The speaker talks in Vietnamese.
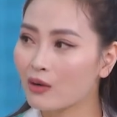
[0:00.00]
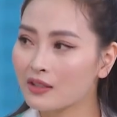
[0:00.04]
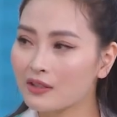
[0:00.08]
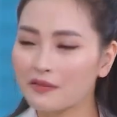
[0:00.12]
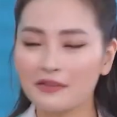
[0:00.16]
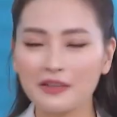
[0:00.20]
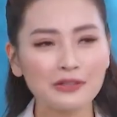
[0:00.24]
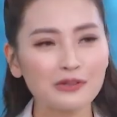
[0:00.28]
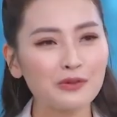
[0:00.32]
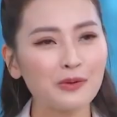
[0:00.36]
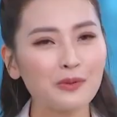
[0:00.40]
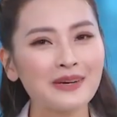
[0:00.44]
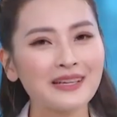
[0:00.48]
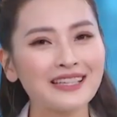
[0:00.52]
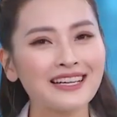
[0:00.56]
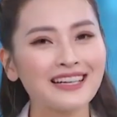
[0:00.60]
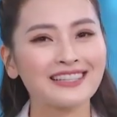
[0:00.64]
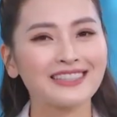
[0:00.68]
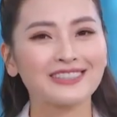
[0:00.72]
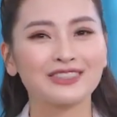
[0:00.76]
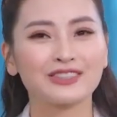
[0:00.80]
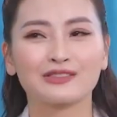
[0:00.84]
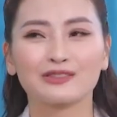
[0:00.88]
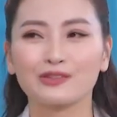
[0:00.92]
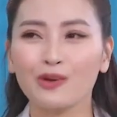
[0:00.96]
Thế ví dụ bây
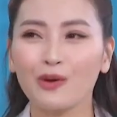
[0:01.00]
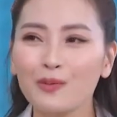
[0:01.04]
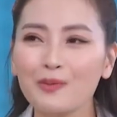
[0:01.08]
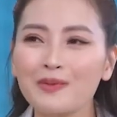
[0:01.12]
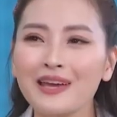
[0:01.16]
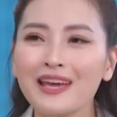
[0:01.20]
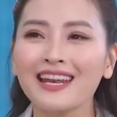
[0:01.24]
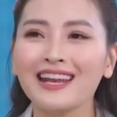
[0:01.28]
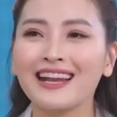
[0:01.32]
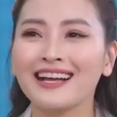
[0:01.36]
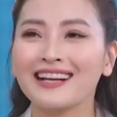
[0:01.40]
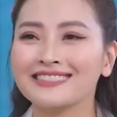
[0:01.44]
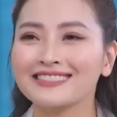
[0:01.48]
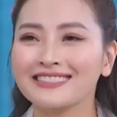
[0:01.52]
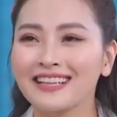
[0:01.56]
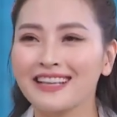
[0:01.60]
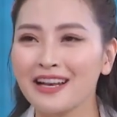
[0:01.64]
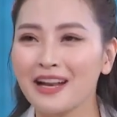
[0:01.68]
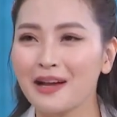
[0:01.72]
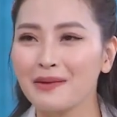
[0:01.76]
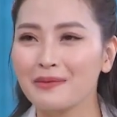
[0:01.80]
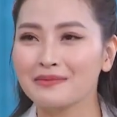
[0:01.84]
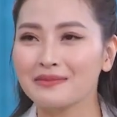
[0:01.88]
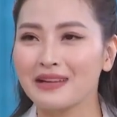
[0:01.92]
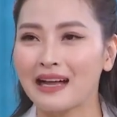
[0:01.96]
giờ tôi biết là Sơn
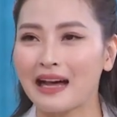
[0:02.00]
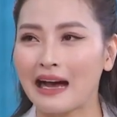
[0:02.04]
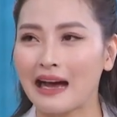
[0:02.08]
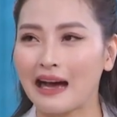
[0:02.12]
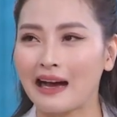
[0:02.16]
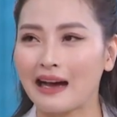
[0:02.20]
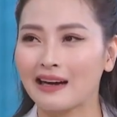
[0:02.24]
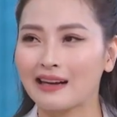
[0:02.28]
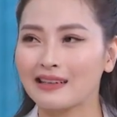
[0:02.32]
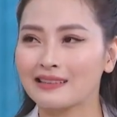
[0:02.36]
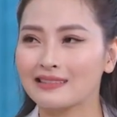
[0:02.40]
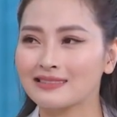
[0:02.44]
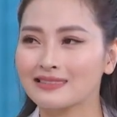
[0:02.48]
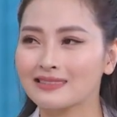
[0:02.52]
Lâm là